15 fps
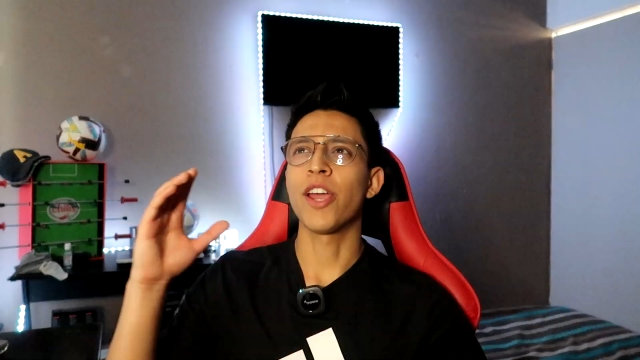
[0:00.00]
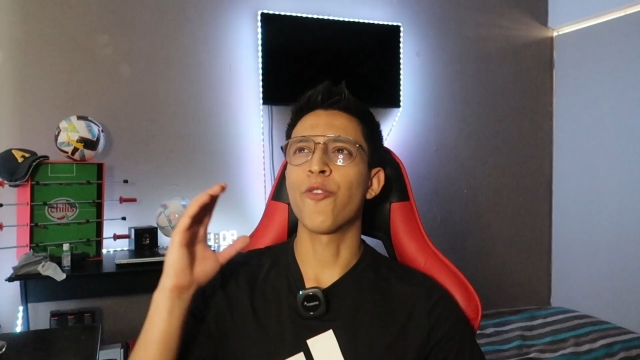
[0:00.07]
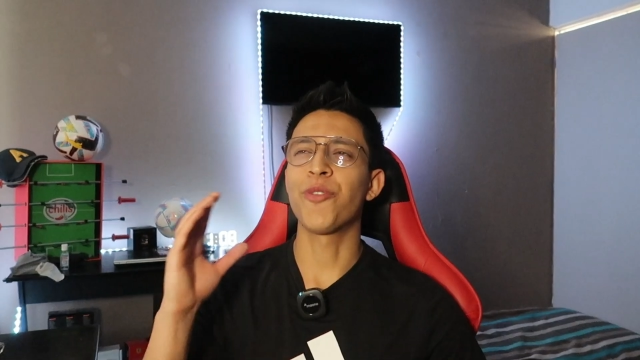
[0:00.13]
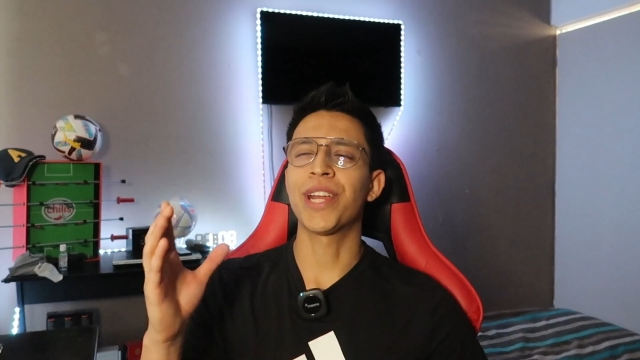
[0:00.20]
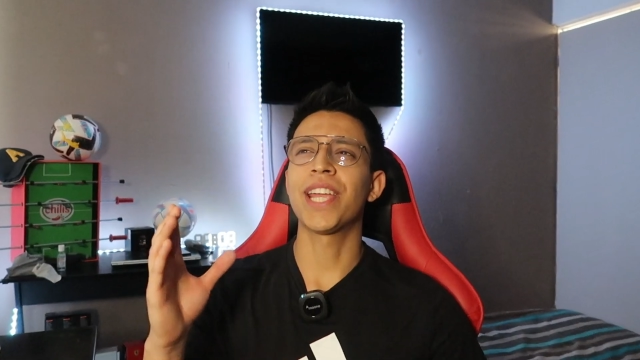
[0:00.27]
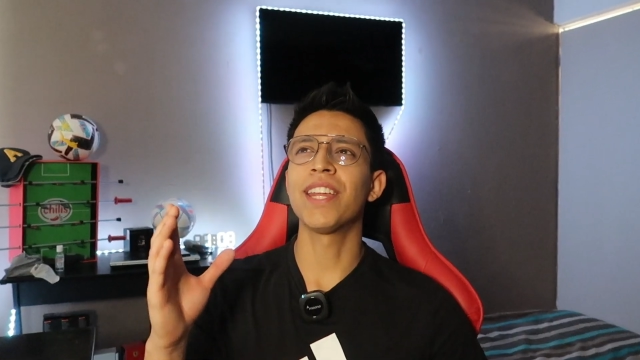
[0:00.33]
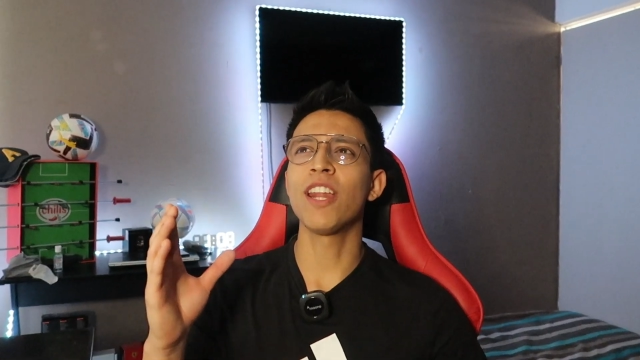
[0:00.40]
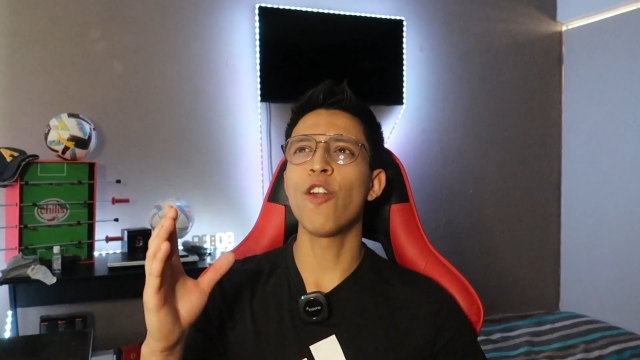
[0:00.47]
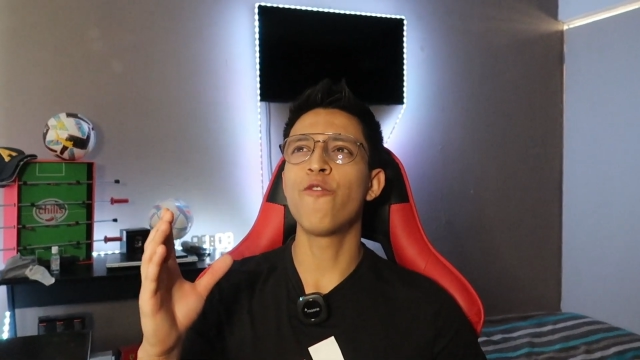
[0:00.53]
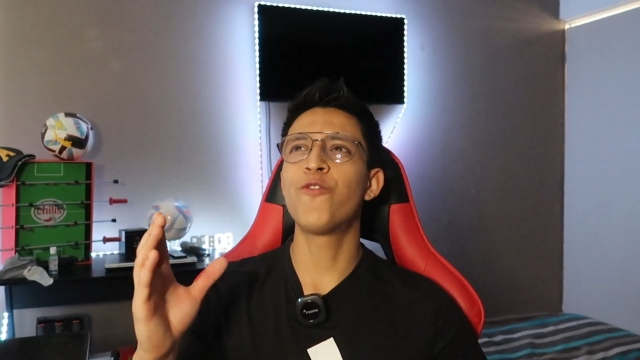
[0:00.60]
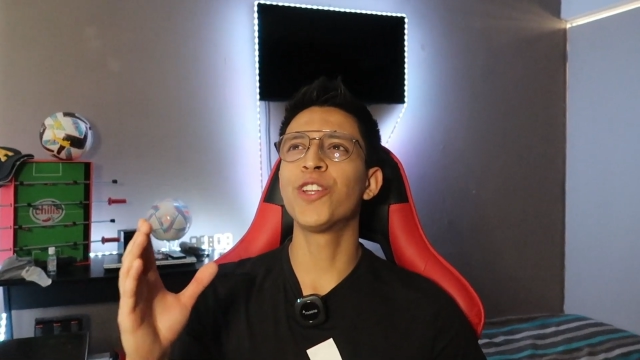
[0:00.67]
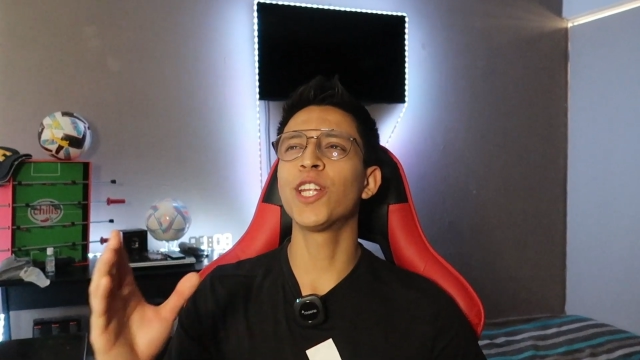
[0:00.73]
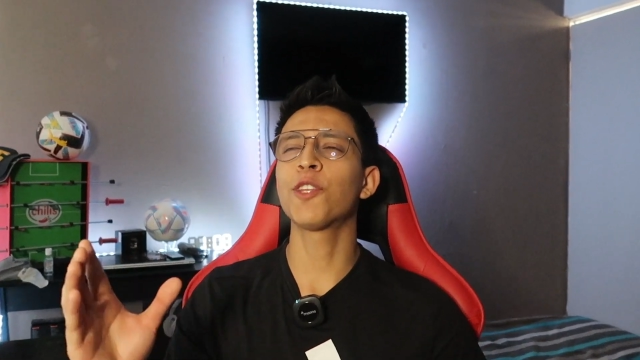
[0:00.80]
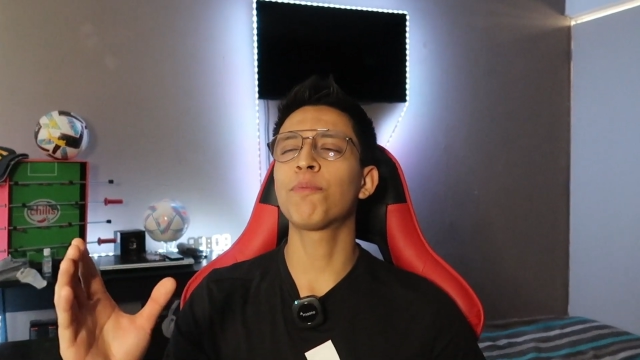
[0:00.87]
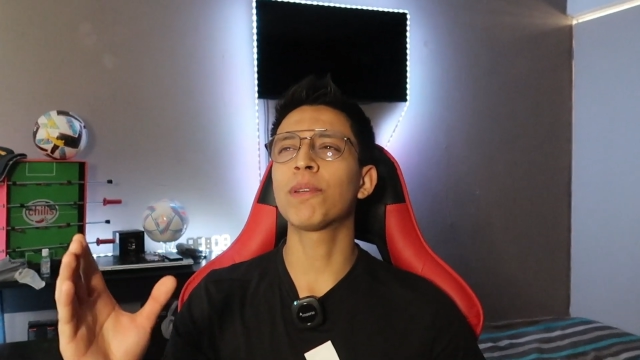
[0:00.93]
Harry Kane al
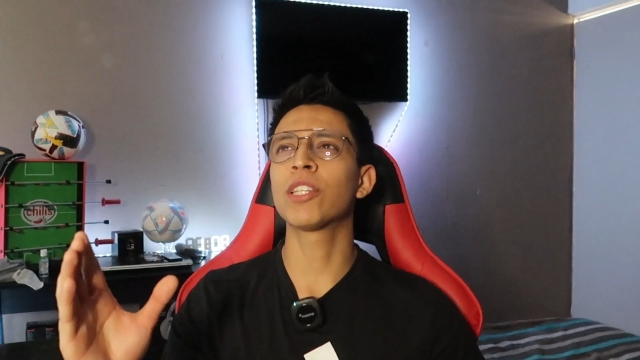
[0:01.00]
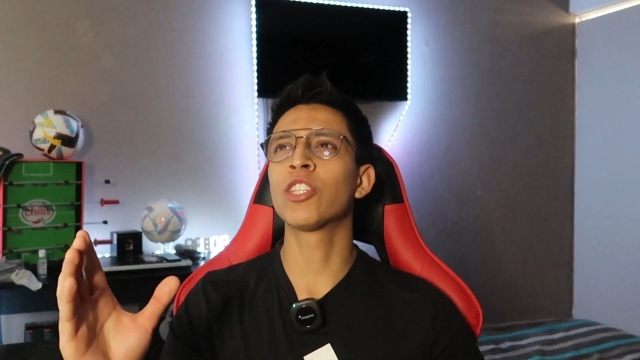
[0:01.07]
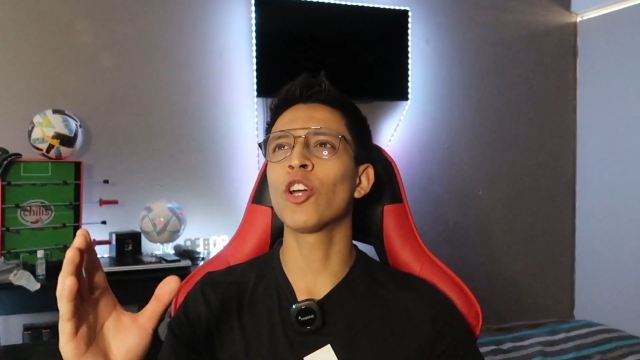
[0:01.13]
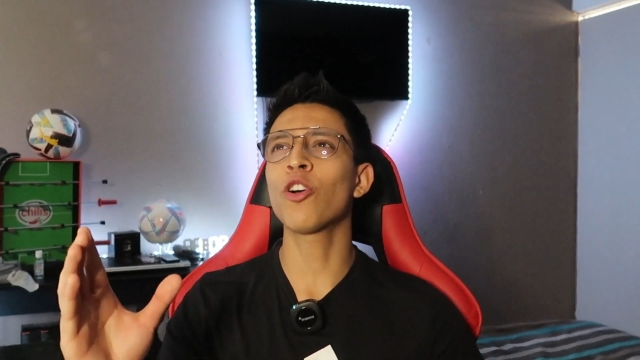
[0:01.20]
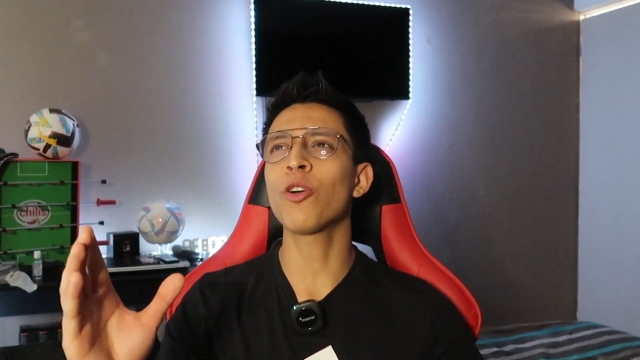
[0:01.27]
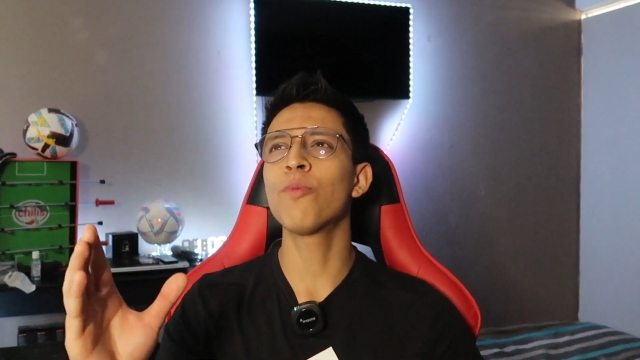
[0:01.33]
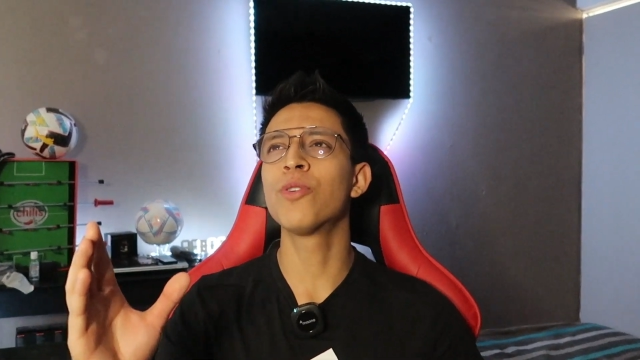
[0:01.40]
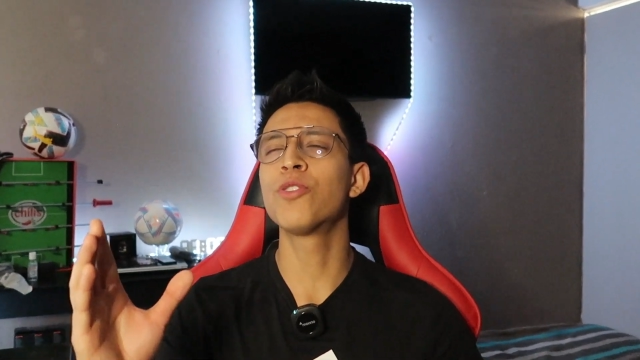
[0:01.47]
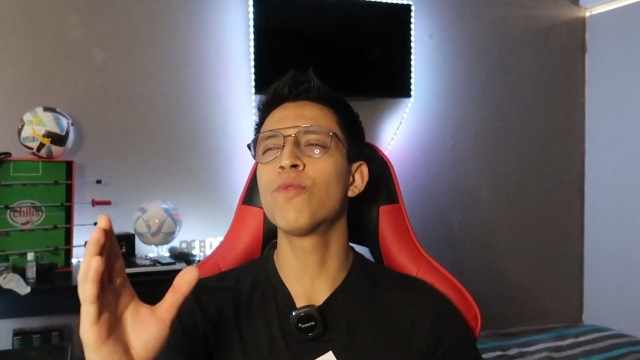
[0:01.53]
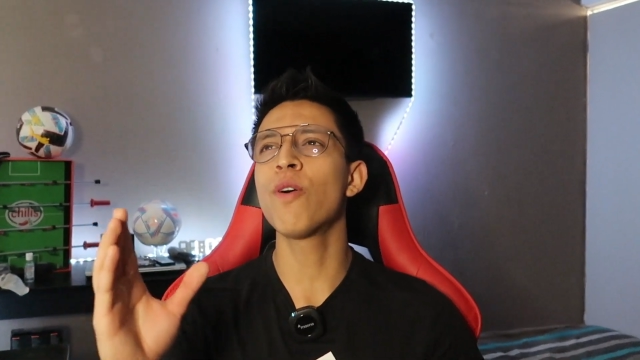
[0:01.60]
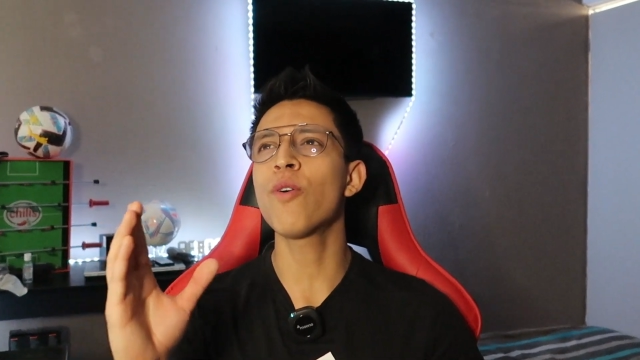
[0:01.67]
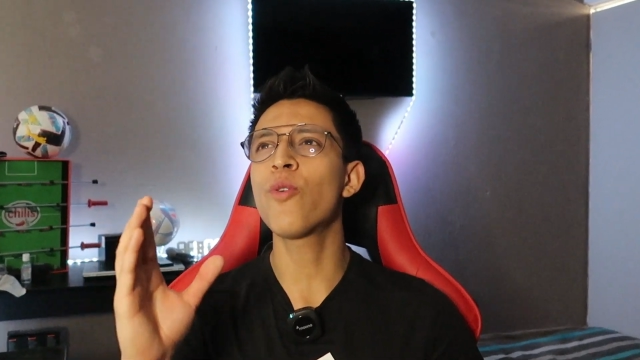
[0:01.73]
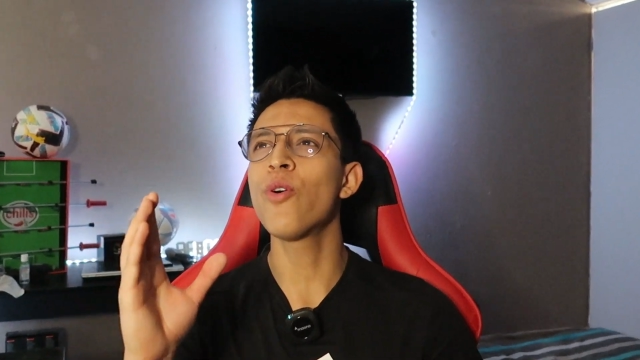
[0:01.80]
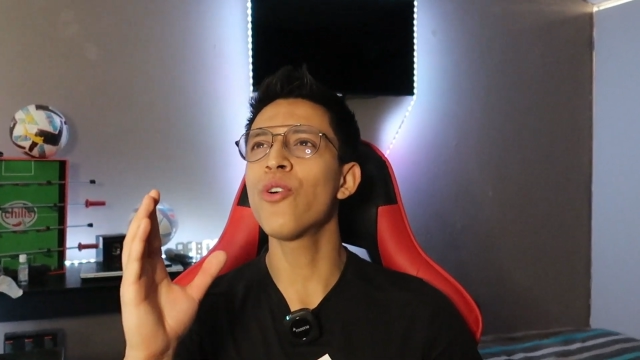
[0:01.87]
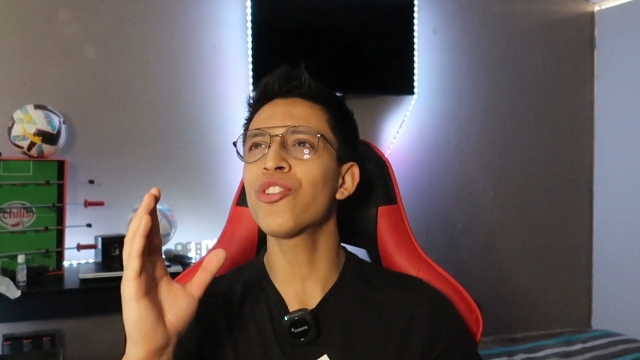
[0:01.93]
fin es presentado como
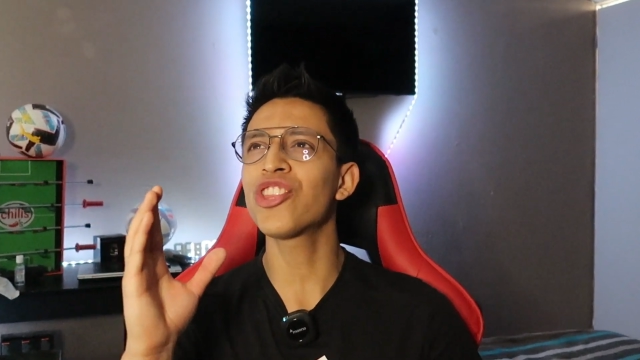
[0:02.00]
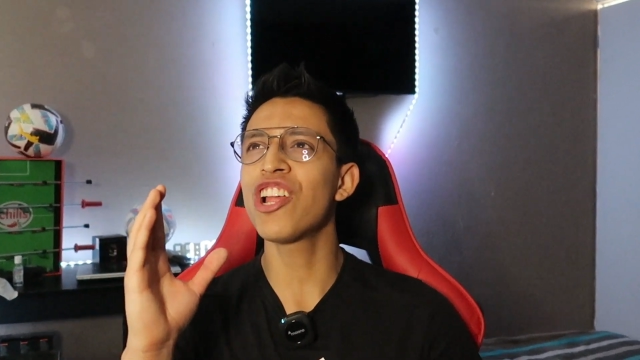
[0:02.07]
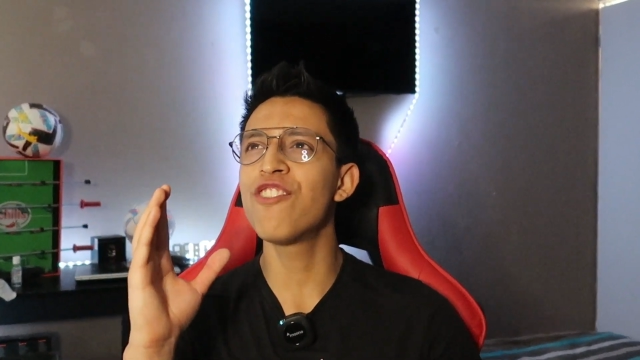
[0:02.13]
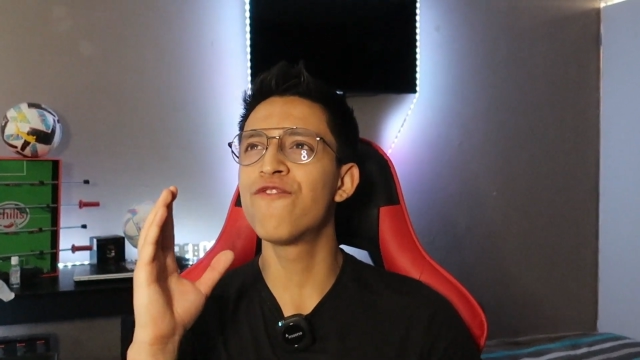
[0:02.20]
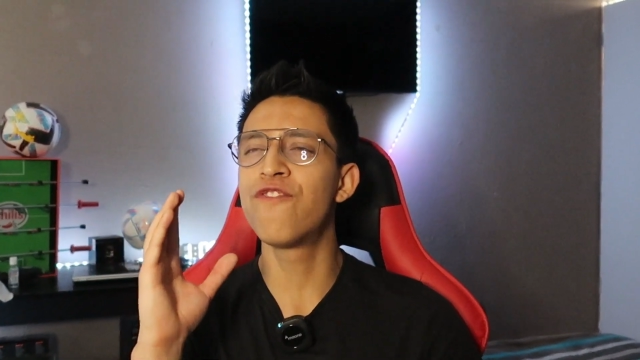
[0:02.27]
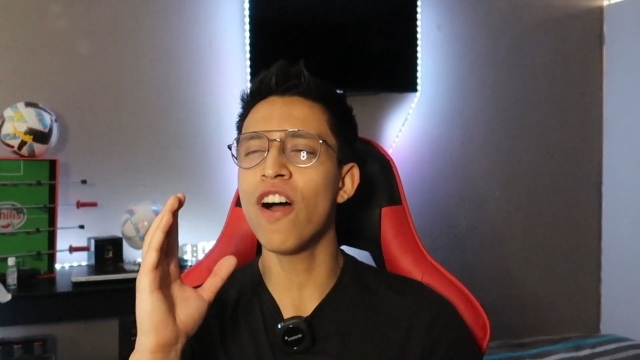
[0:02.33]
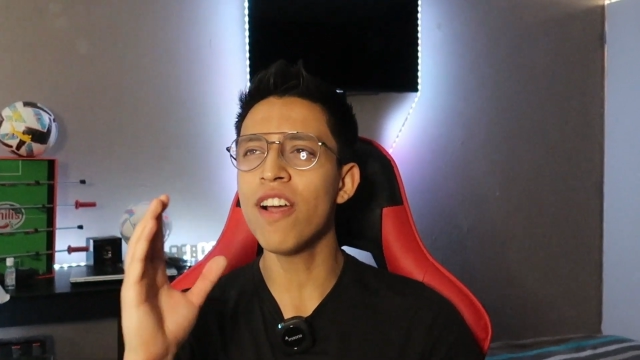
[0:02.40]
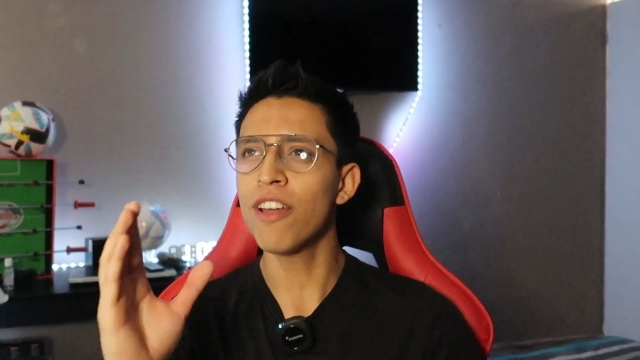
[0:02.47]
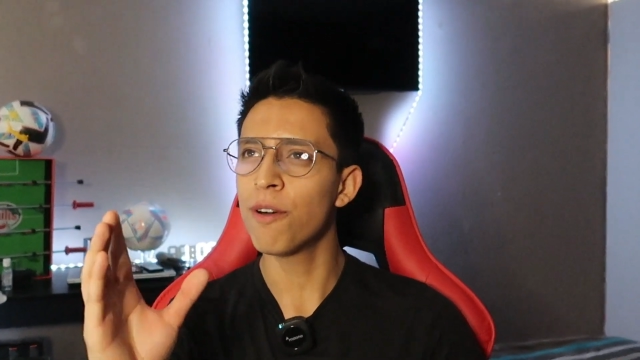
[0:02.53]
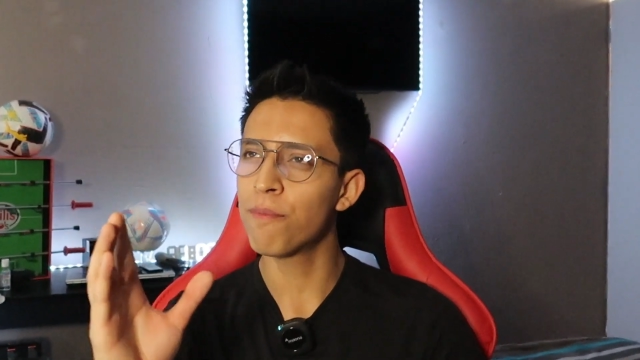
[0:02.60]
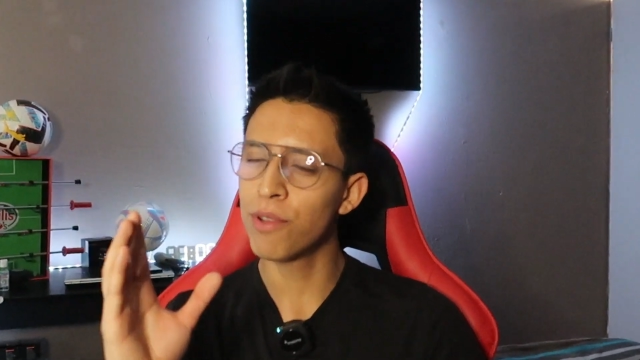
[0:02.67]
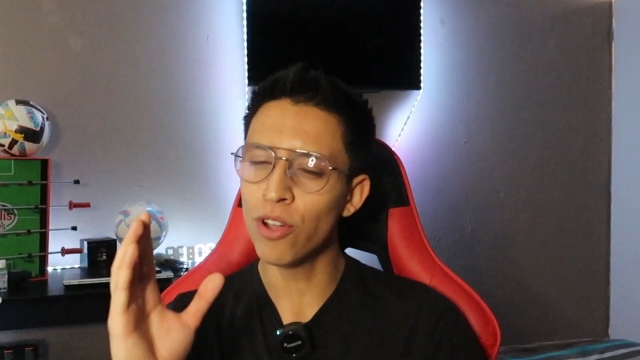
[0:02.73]
nuevo jugador del Bayern